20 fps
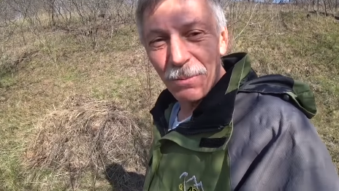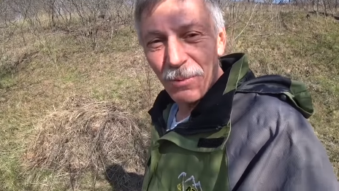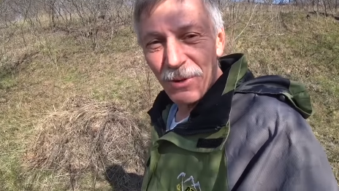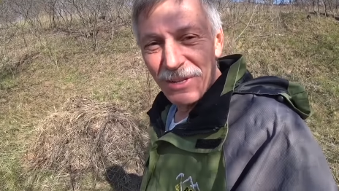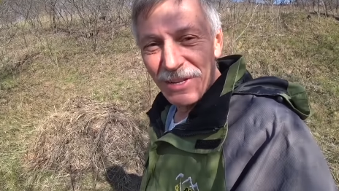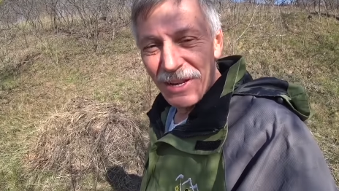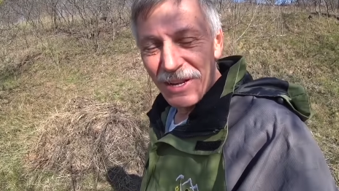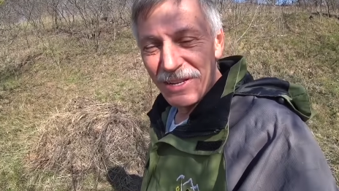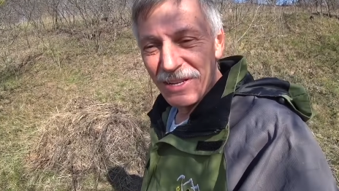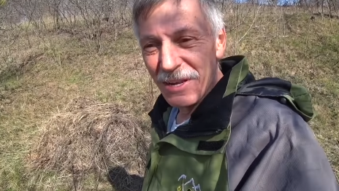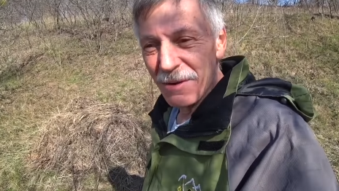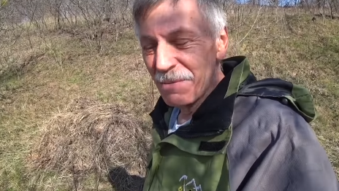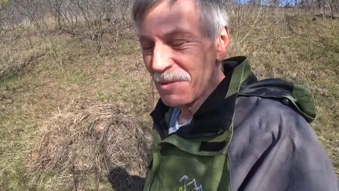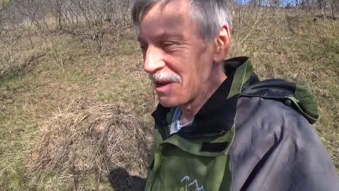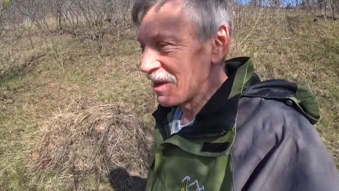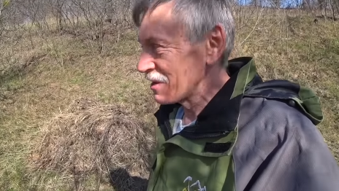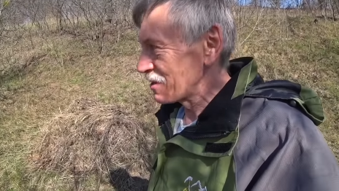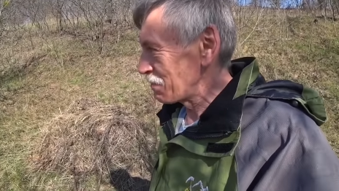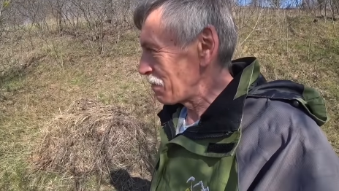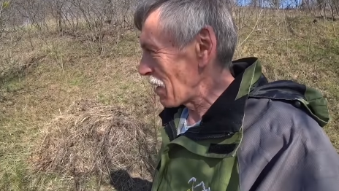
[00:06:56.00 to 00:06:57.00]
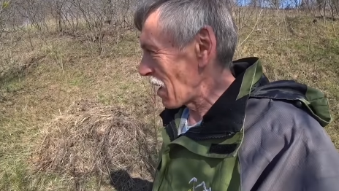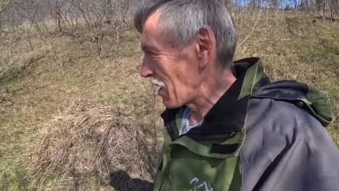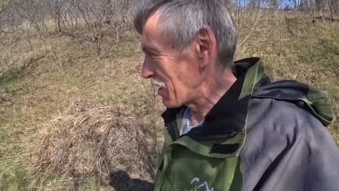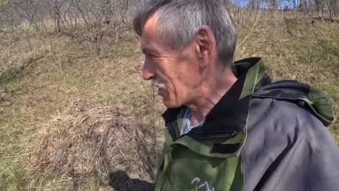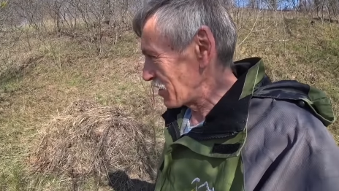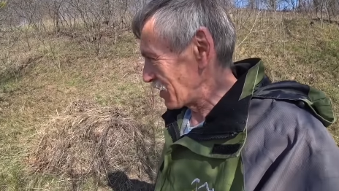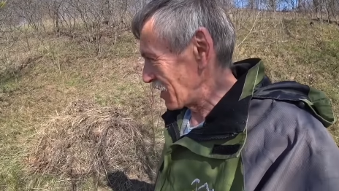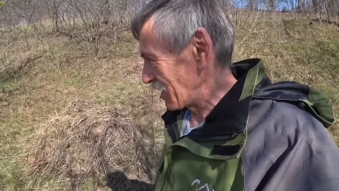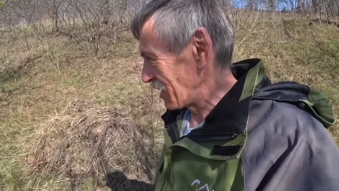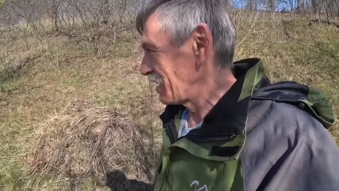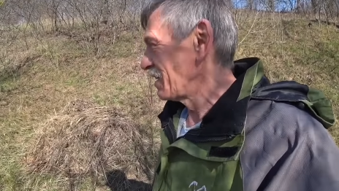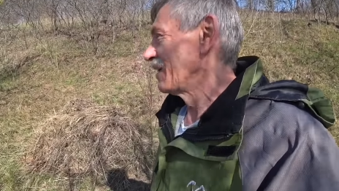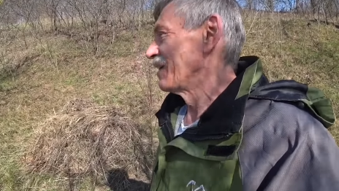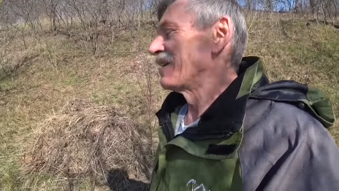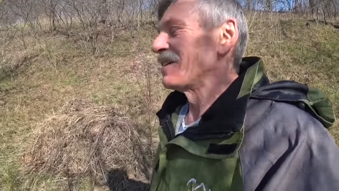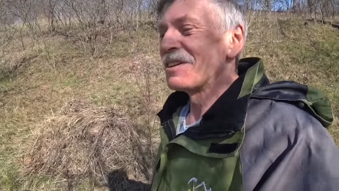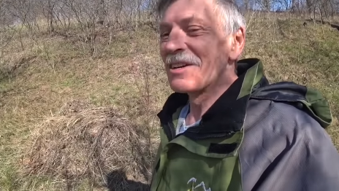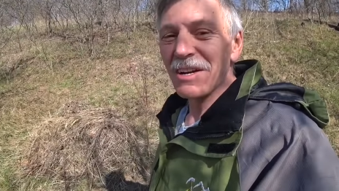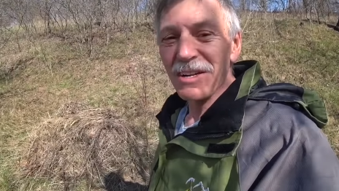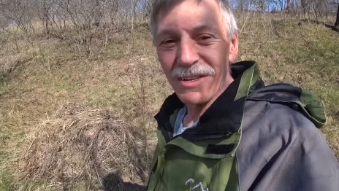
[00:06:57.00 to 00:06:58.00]
после зимней спячки.
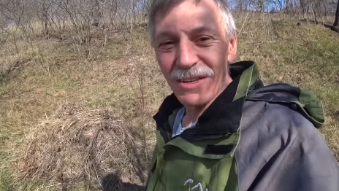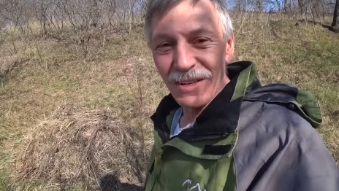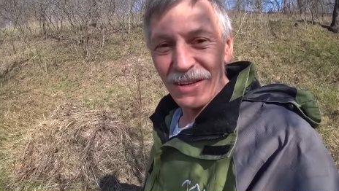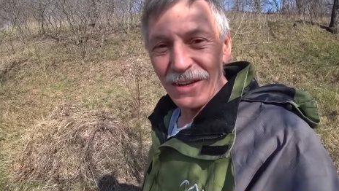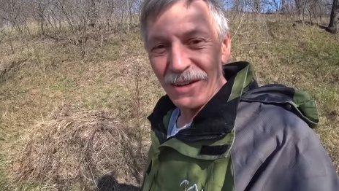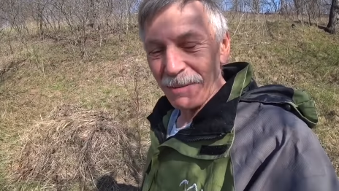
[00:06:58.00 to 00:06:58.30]
Сейчас